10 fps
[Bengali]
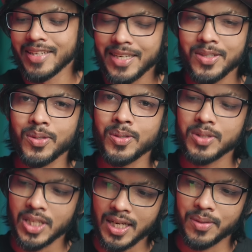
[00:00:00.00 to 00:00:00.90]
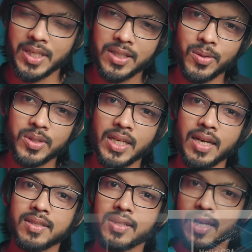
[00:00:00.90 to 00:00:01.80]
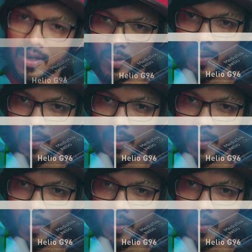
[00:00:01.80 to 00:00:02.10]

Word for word: টেকনো ছাড়াও টেকনোর যে আরেকটি খালাতো